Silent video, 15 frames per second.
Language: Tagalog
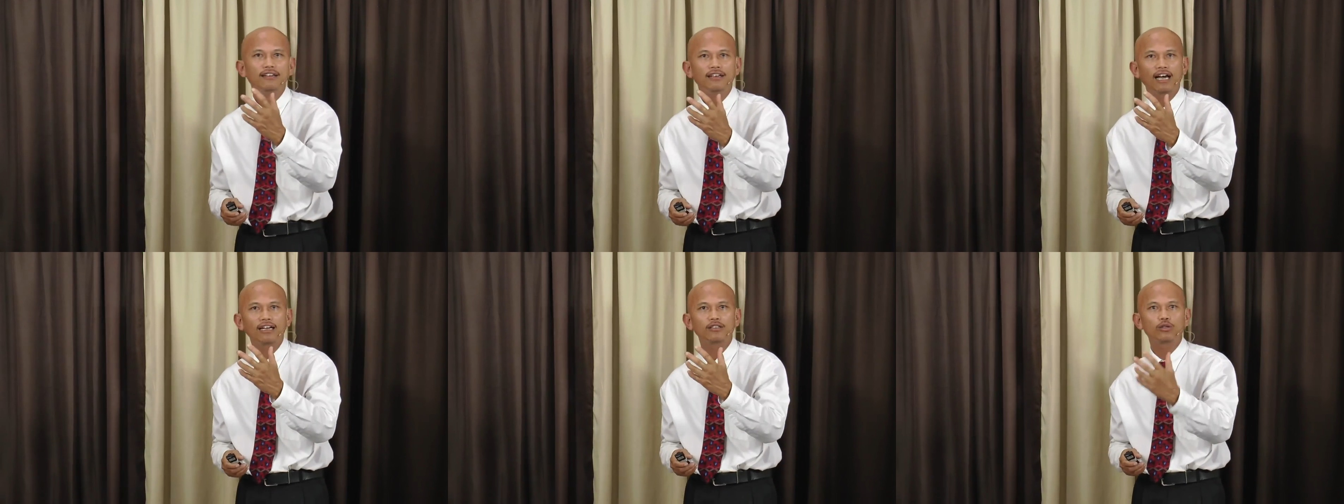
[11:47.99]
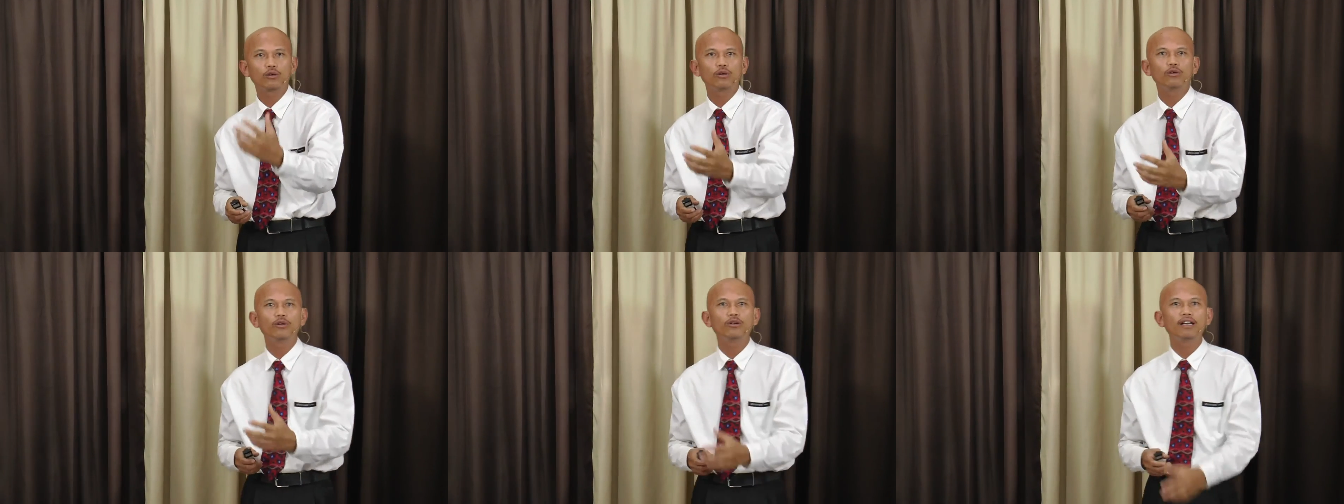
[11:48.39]
ang
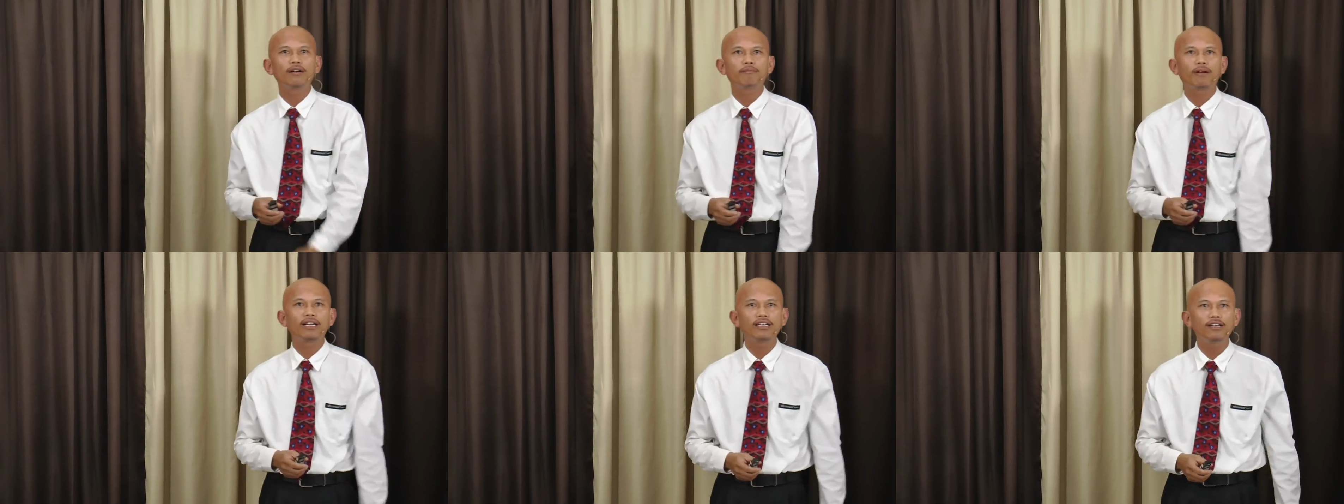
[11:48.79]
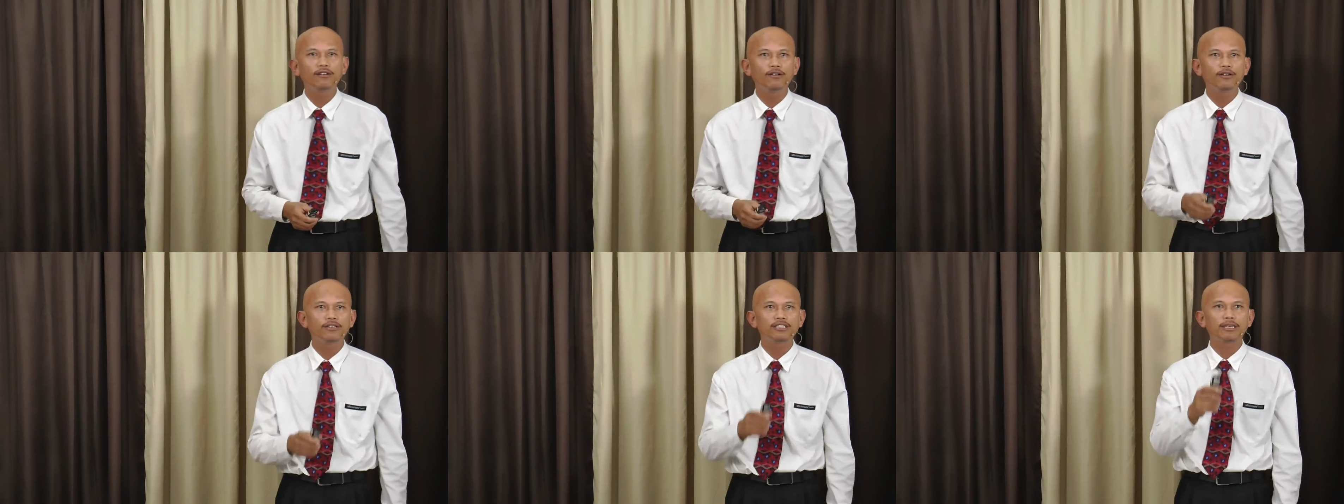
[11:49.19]
trono ng
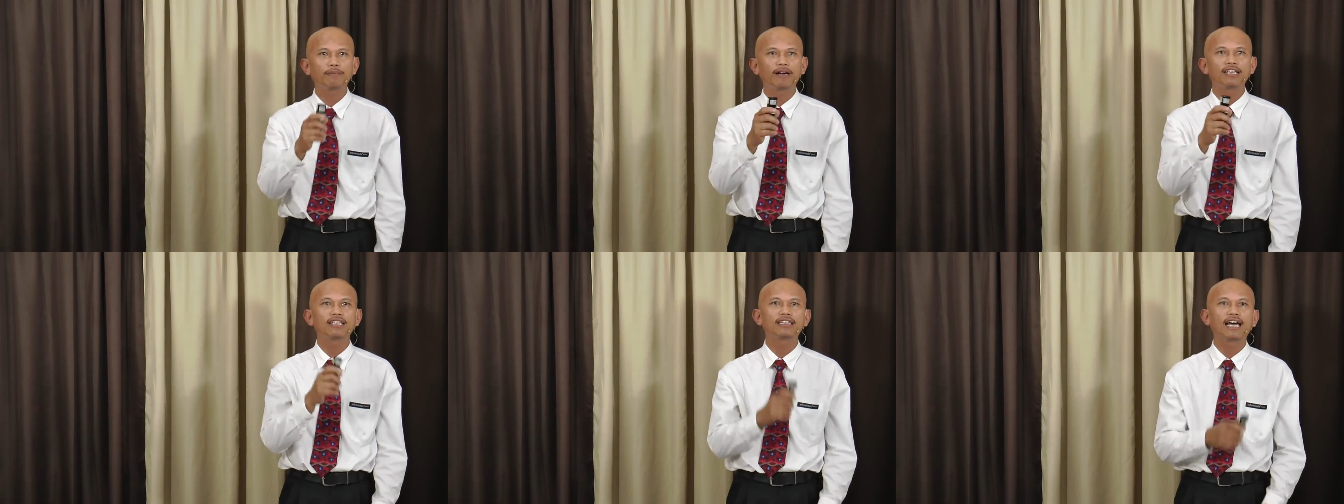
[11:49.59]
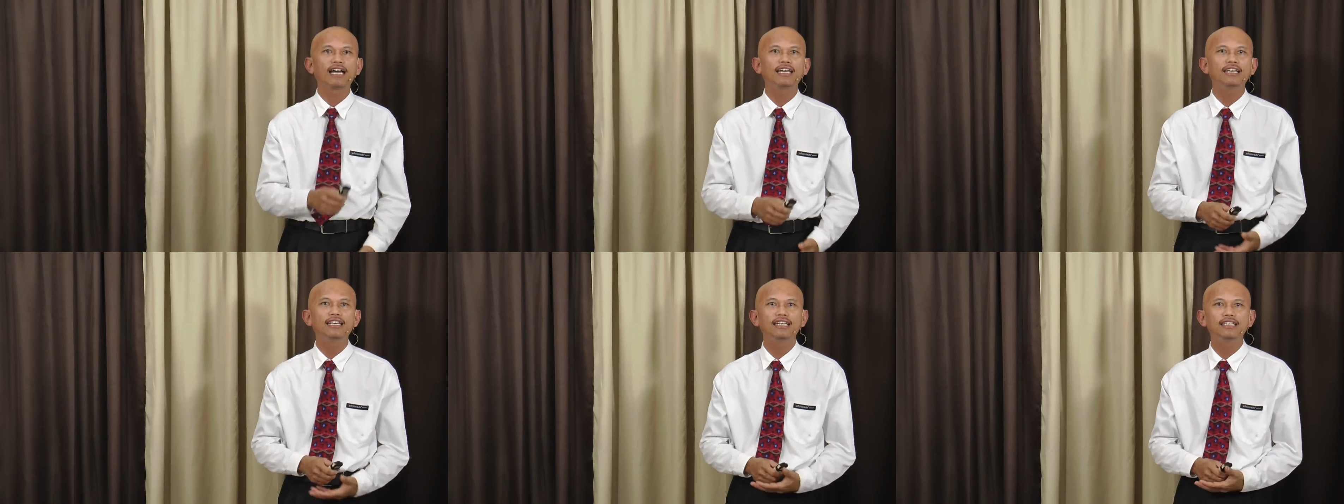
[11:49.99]
Panginoon sa
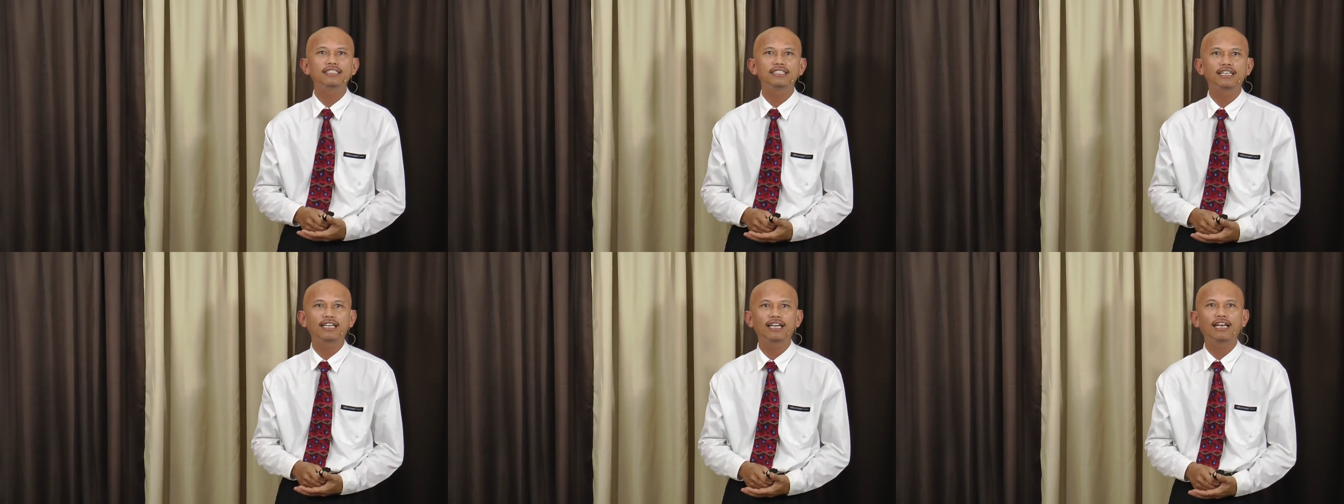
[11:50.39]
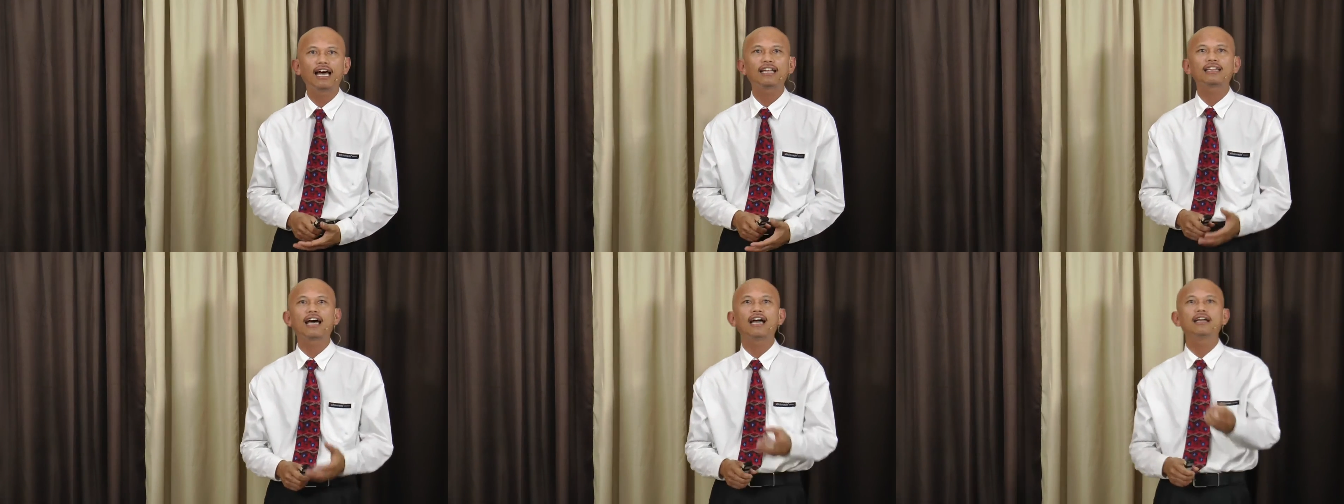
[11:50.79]
pangitain ni Ezekiel
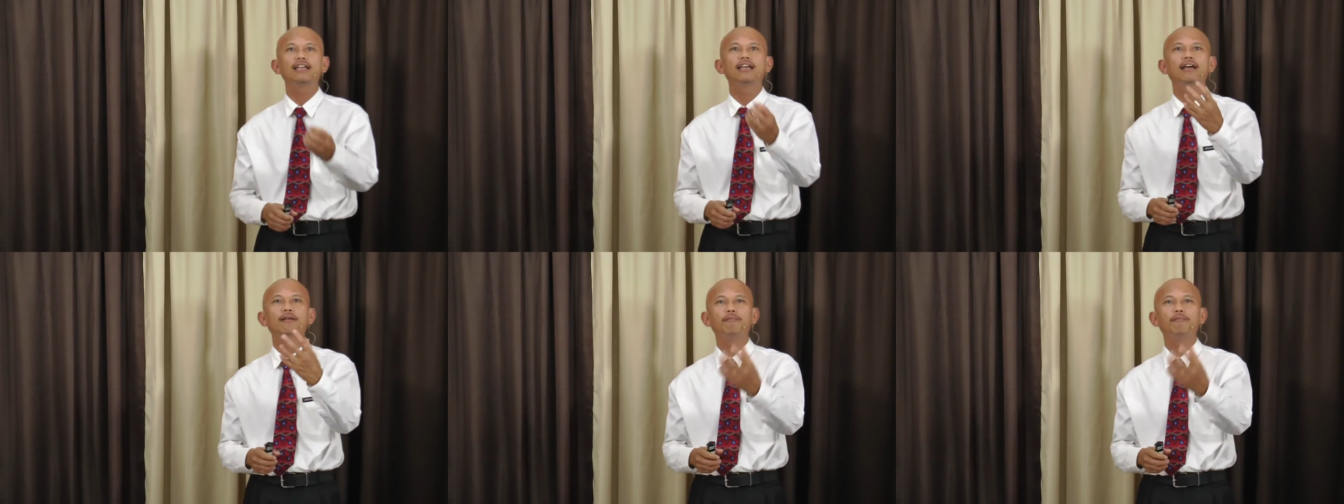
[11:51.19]
at ang